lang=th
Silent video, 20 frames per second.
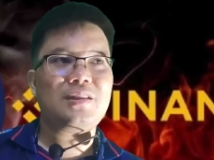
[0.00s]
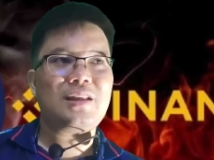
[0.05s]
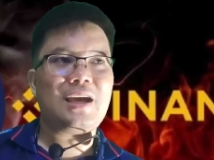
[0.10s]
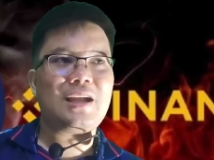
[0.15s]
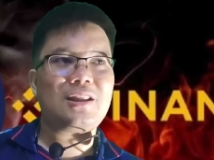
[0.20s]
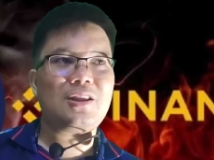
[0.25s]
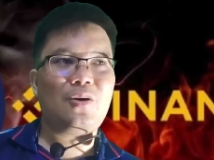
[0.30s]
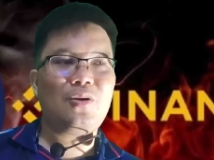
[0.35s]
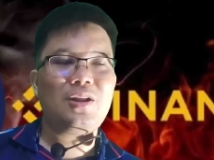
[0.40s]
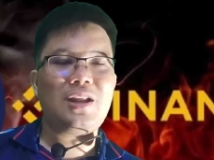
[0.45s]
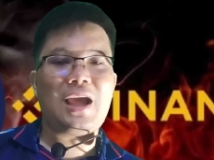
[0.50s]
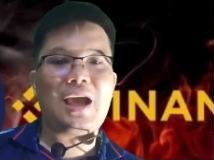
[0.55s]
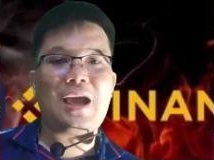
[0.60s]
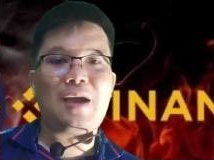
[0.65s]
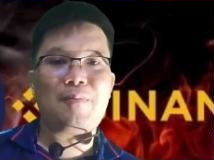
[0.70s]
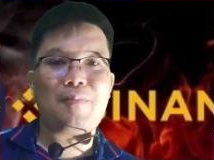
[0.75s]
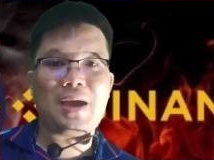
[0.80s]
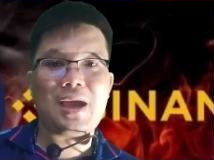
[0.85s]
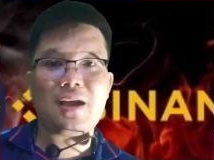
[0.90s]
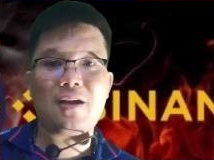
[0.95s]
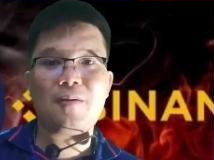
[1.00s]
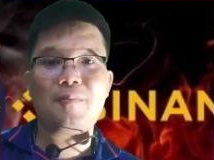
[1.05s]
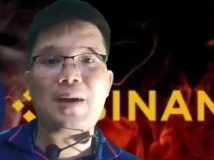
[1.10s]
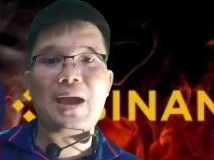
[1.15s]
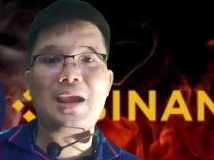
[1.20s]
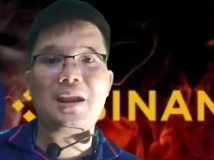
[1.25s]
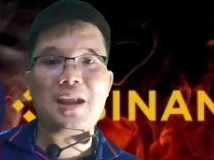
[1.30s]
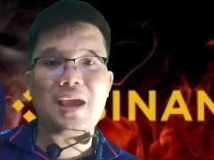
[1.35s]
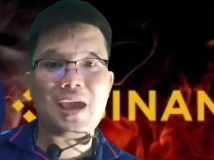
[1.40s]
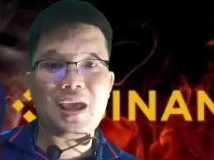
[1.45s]
ถ้าต้นทางมาก็
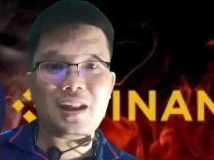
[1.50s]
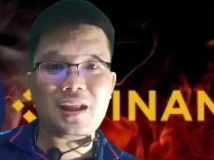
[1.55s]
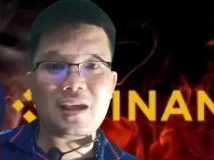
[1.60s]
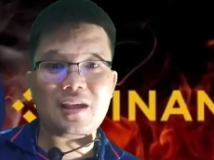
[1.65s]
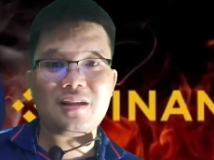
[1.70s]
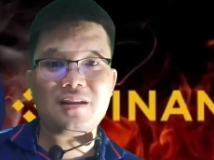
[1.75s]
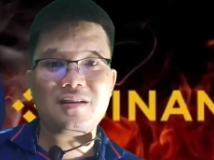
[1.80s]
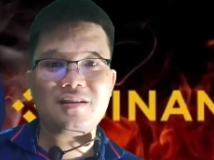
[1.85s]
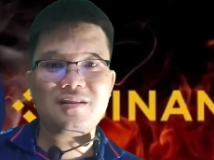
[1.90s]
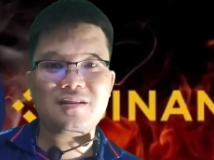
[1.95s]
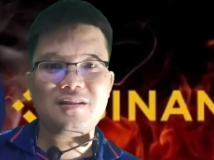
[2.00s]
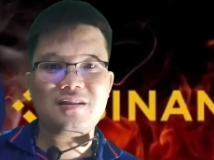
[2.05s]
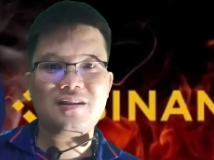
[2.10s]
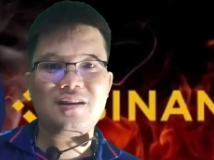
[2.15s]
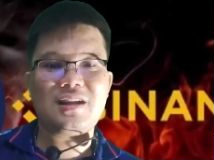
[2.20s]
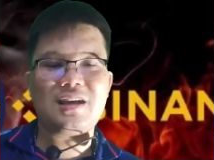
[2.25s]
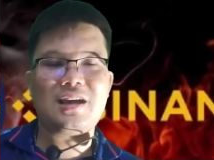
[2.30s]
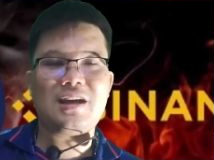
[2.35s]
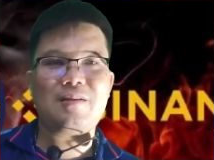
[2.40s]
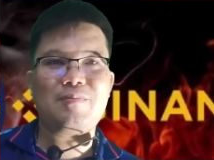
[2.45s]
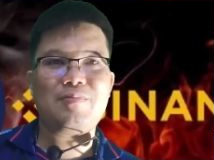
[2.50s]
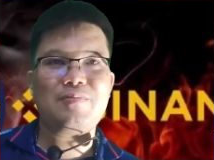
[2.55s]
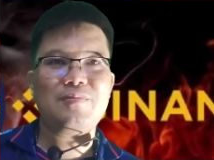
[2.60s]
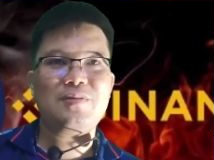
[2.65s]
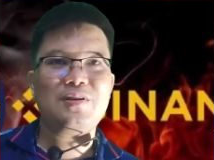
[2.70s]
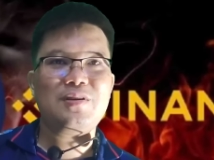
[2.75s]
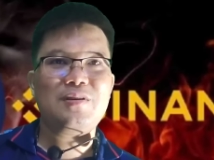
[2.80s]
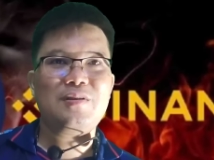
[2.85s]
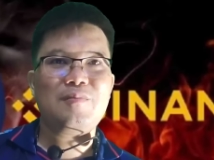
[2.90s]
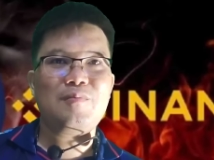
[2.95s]
Binance อ่ะนะครับ
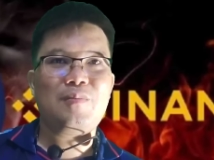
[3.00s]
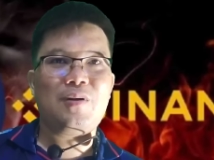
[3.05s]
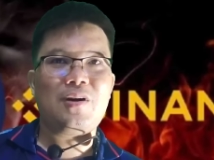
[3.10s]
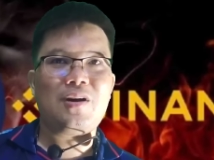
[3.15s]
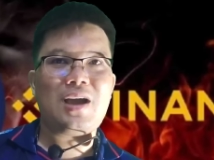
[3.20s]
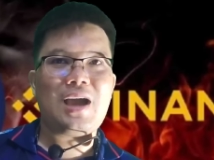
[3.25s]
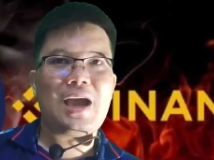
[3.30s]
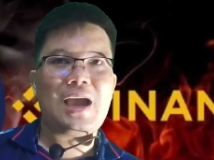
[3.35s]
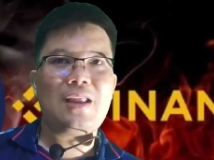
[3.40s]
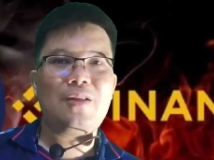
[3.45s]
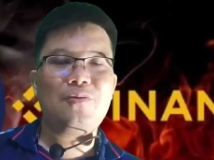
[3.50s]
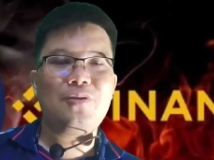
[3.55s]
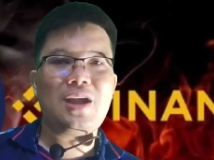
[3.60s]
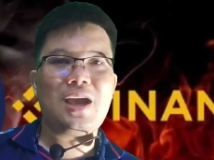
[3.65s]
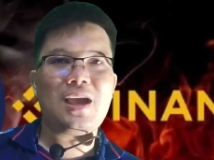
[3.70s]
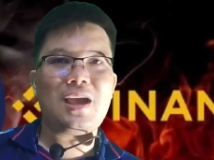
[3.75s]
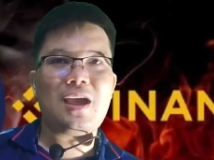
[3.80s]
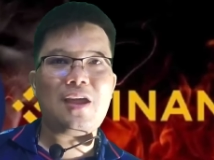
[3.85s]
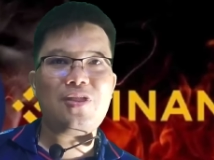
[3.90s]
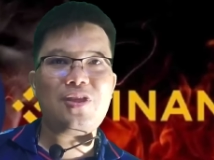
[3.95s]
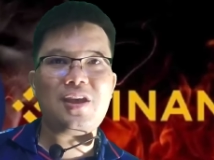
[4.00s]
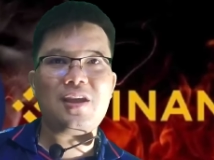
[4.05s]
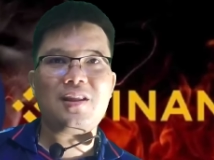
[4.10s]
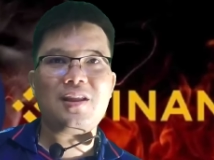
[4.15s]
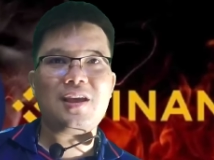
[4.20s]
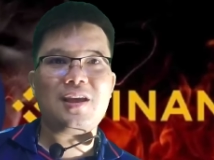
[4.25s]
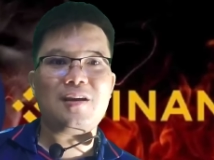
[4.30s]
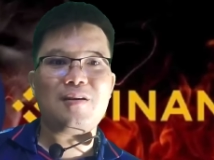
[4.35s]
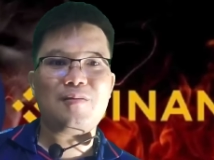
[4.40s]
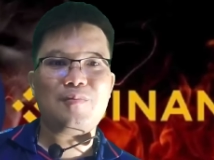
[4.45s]
บอกขาย Luna Classic
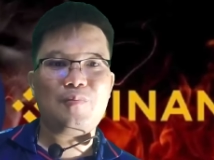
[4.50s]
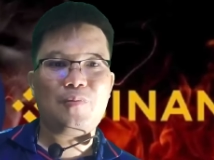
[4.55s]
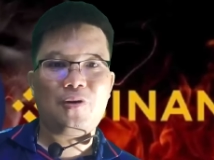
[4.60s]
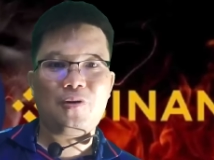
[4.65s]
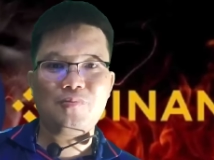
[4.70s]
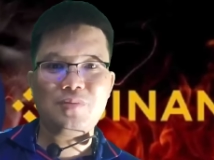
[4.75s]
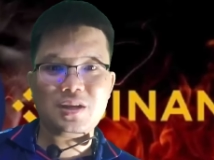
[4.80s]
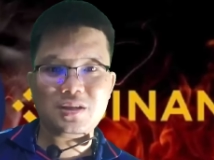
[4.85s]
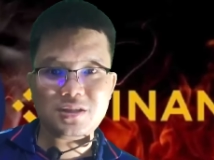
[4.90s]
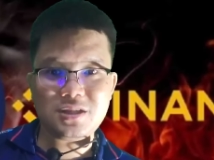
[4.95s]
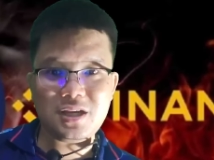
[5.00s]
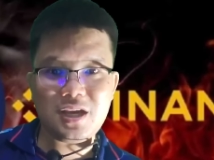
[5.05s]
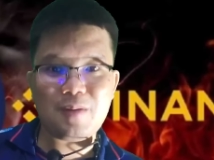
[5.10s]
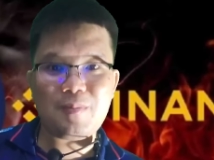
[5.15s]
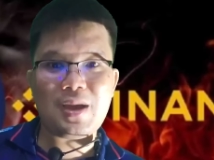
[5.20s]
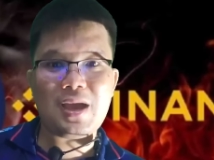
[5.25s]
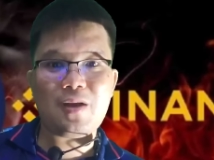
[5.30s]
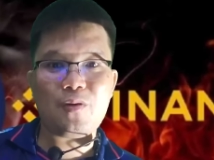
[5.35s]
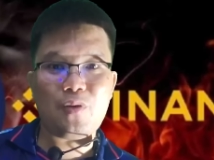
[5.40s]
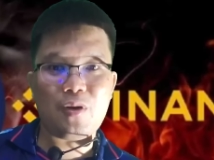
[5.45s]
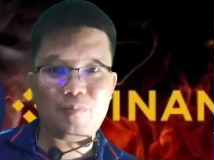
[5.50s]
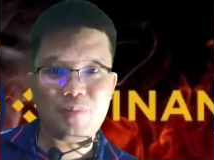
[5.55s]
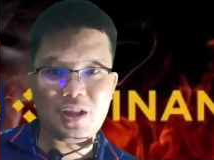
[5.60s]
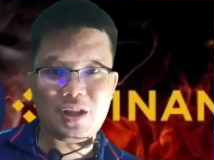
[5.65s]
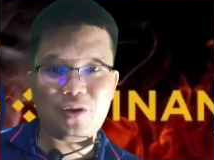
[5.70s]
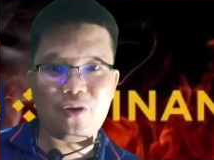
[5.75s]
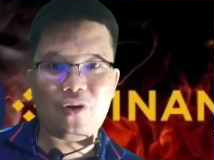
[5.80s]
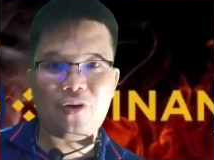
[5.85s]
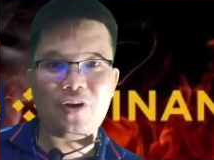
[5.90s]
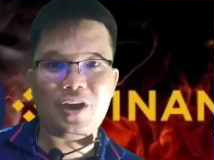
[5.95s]
เนี่ยผมยังเชื่อมากกว่า
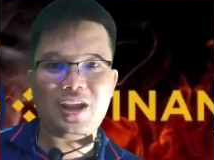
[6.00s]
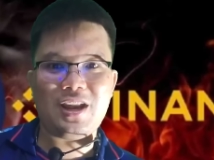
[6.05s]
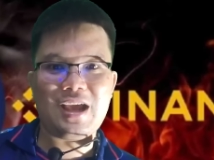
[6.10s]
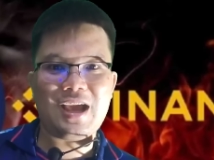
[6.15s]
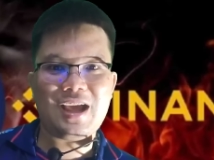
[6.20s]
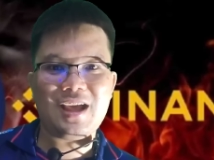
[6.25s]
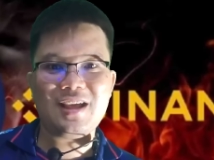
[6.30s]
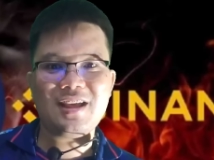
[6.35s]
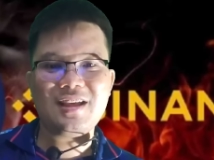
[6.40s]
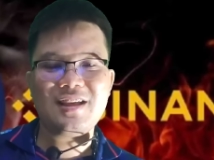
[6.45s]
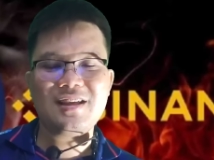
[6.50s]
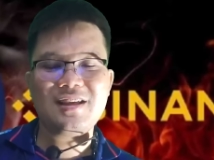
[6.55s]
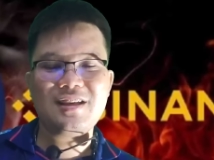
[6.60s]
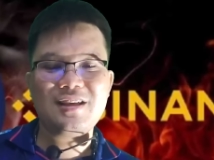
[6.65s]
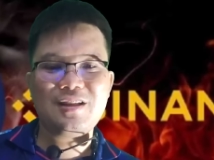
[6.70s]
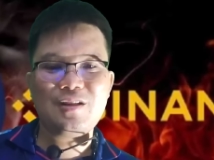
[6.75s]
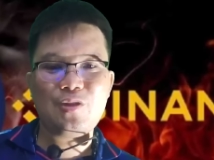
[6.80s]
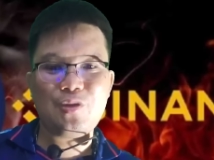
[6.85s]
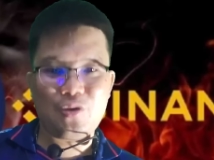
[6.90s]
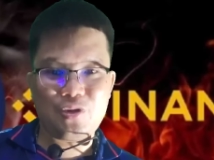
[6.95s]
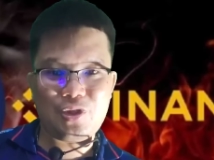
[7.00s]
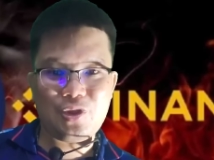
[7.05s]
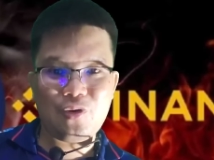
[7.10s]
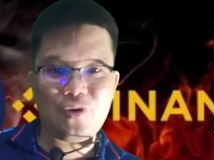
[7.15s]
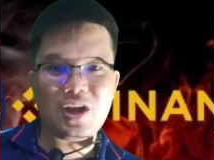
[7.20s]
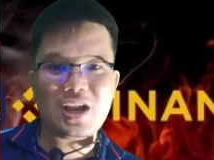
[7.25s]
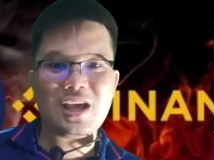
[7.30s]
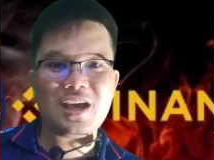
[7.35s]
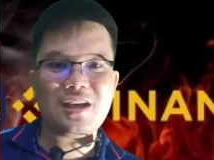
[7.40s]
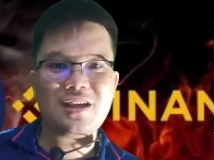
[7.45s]
Bitcoin นะส่วน
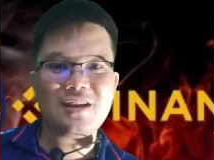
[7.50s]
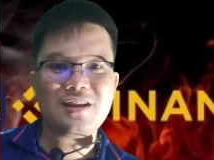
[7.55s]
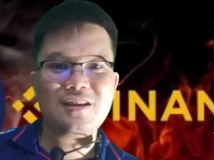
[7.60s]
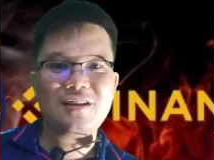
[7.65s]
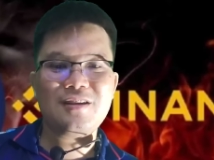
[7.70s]
ตัวนะ